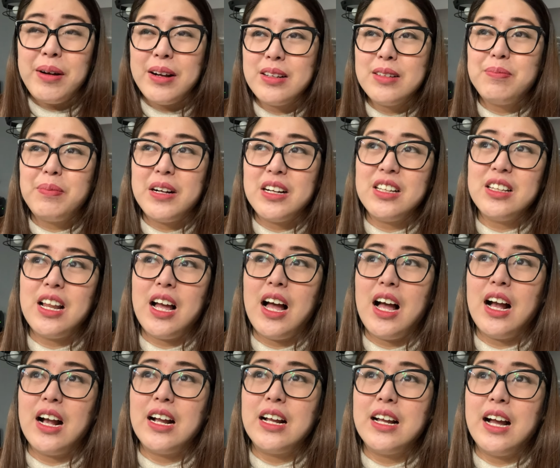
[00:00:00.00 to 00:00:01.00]
pag, pag
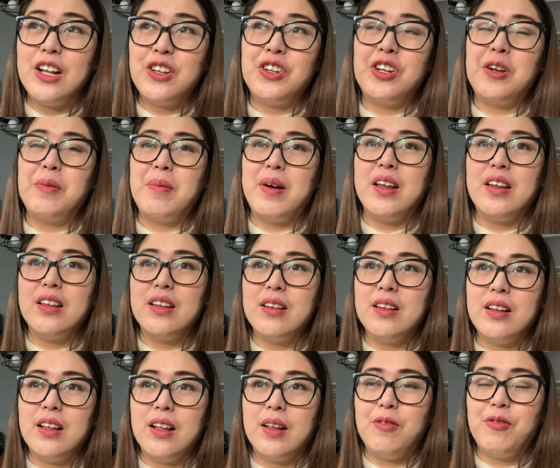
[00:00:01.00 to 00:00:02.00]
nag, ano naman,
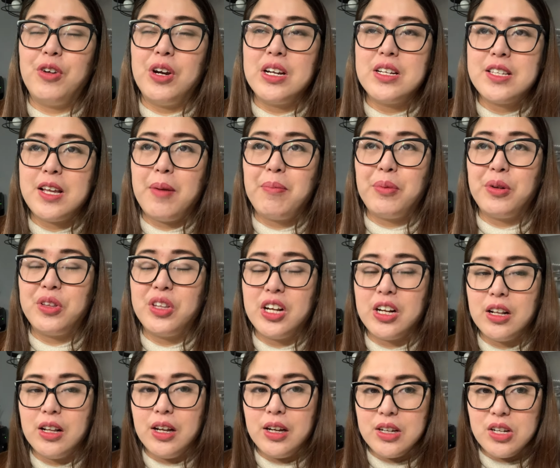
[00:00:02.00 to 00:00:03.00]
for example,
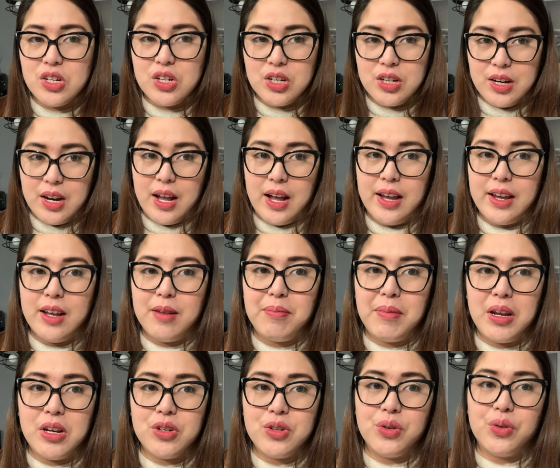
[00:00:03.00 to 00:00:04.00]
nag-lunch na, ayan
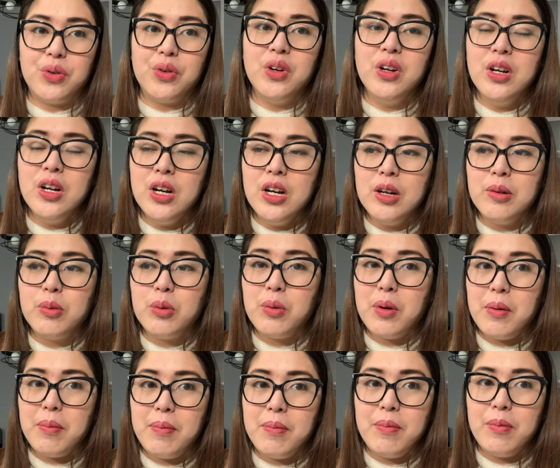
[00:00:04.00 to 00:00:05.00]
medyo
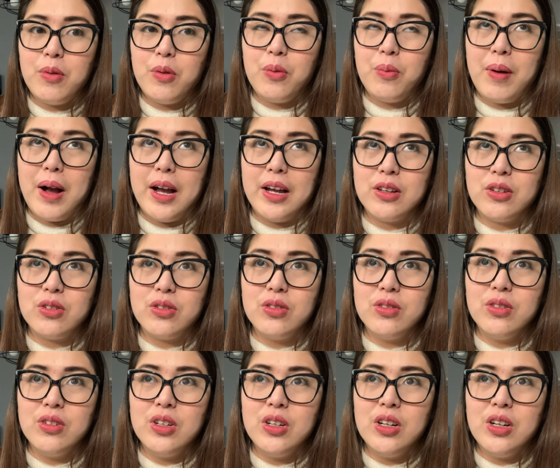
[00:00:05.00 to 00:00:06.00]

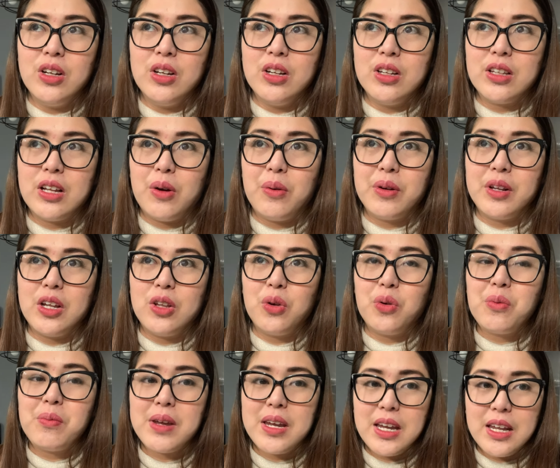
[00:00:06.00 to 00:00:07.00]
maano, tawag ito,
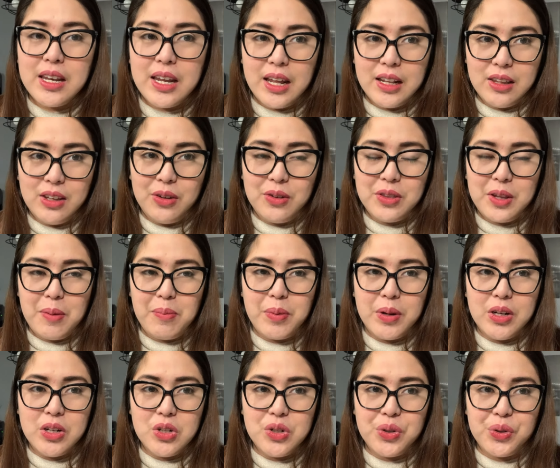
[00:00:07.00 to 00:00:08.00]
umiinit yung
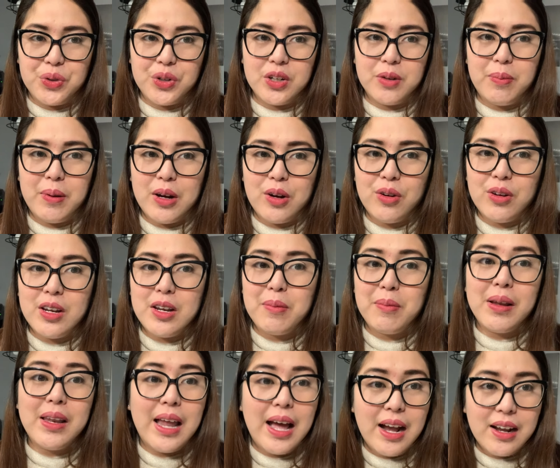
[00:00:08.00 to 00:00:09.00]
temperature, pero hindi
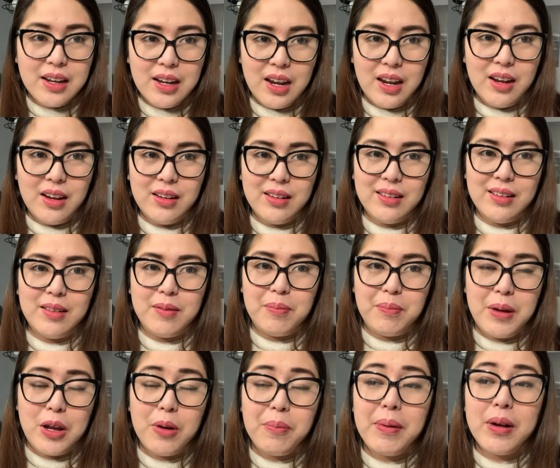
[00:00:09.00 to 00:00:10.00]
naman lagi.
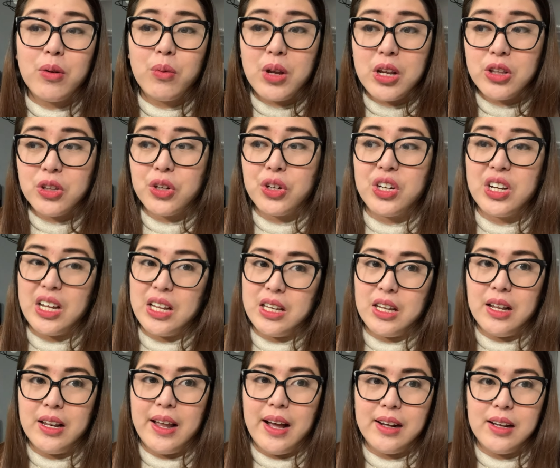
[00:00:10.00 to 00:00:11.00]
Pero pag winter
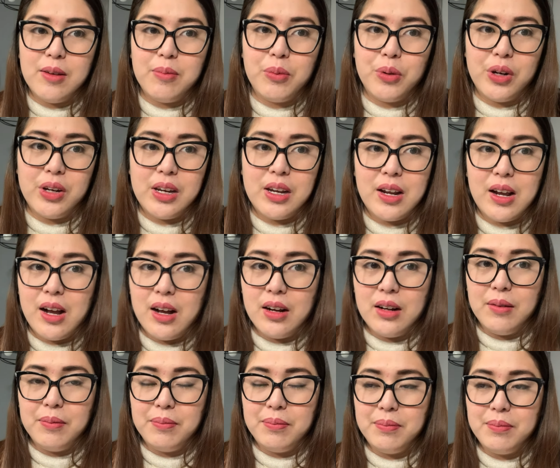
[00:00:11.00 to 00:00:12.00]
ganyan, laging morning
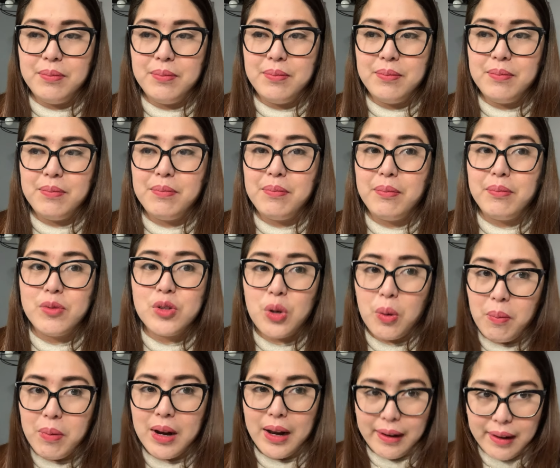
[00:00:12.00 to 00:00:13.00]
ang
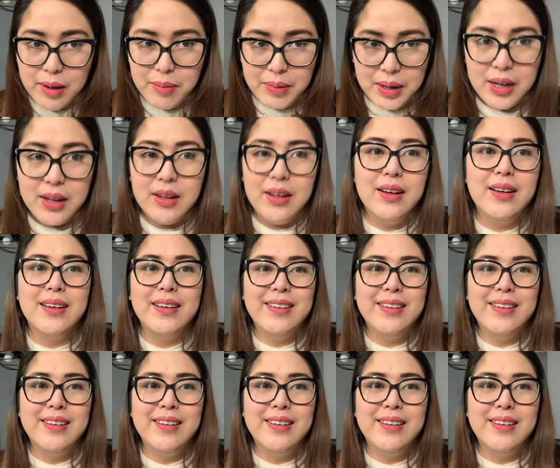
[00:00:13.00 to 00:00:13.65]
sobrang lamig.